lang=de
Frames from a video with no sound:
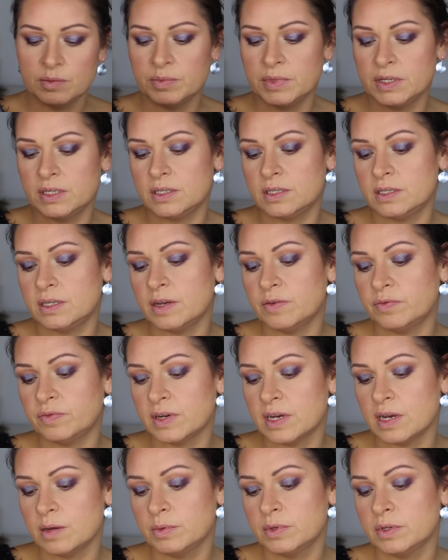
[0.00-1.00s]
Mit der
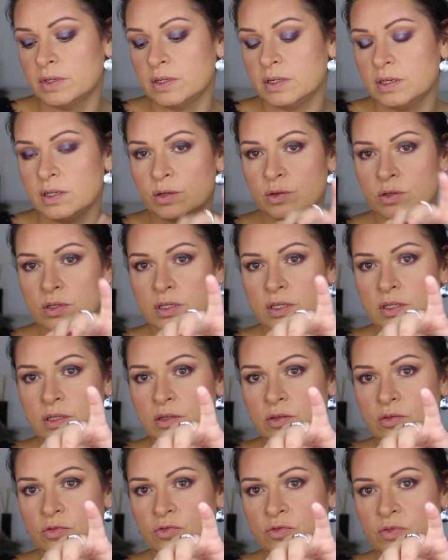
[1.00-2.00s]
Farbe
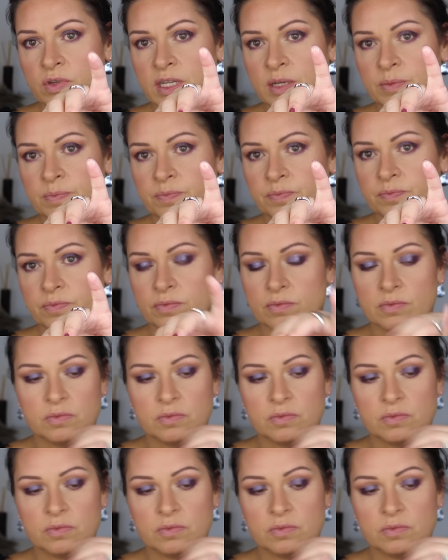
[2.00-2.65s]
Lucid Dream.